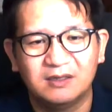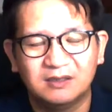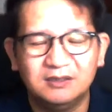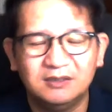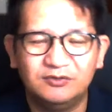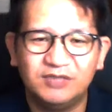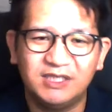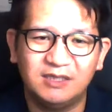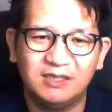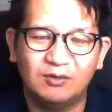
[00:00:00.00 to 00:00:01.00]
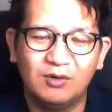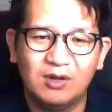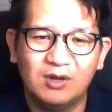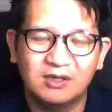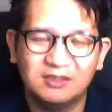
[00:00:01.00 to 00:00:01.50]
그 유익이 있고
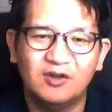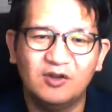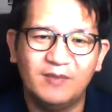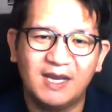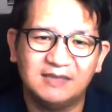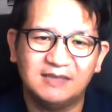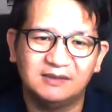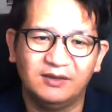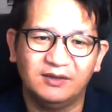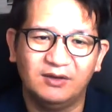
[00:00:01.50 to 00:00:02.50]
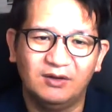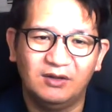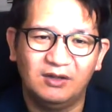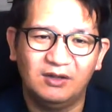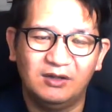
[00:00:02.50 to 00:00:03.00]
그 열매가 있어요.
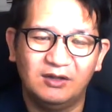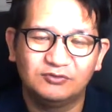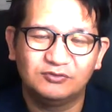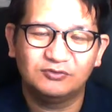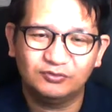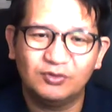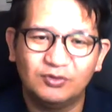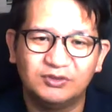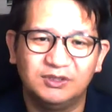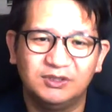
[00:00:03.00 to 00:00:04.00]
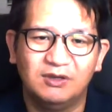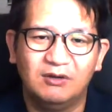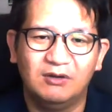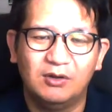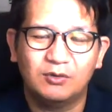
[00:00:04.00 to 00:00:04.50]
수고는요,
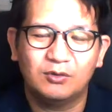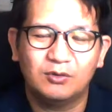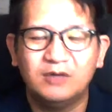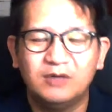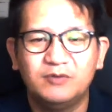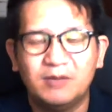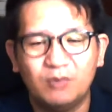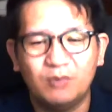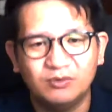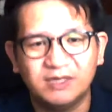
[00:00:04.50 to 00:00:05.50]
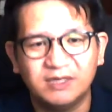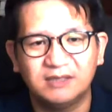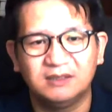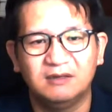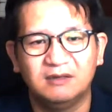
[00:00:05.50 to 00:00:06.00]
교회를 위한
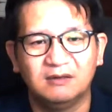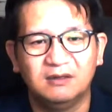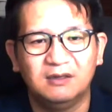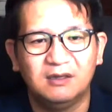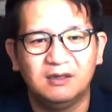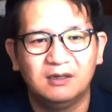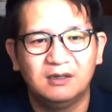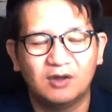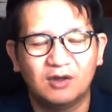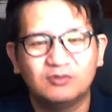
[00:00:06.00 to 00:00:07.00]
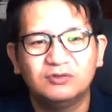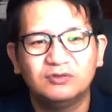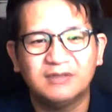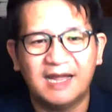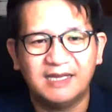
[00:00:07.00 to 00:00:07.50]
봉사는요, 결국은
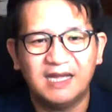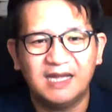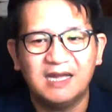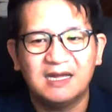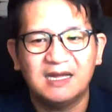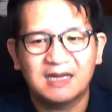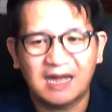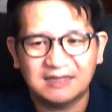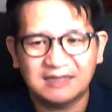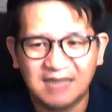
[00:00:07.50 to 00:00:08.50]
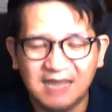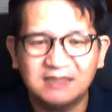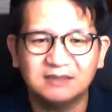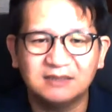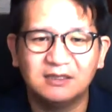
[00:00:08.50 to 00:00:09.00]
나에게 가장
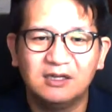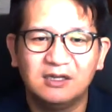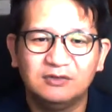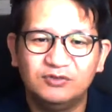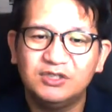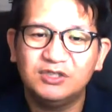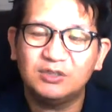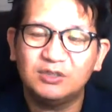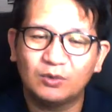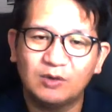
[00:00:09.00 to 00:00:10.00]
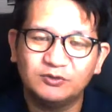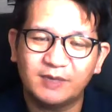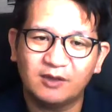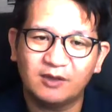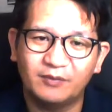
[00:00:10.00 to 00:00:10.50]
큰 유익이 돌아올
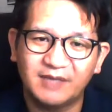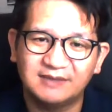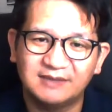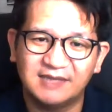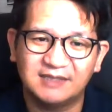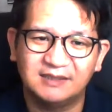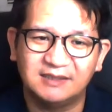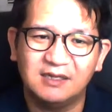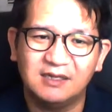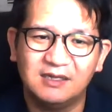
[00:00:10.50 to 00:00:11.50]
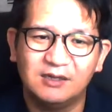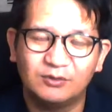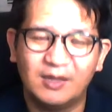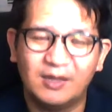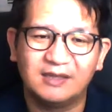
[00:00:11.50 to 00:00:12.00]
수밖에 없다는 사실을
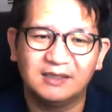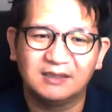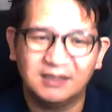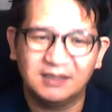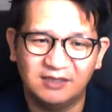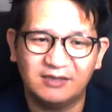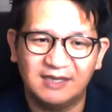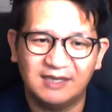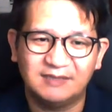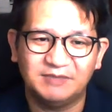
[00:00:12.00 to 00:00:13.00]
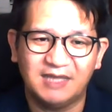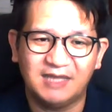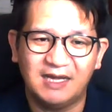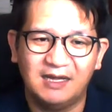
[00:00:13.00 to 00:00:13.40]
또한 기억해야 됩니다.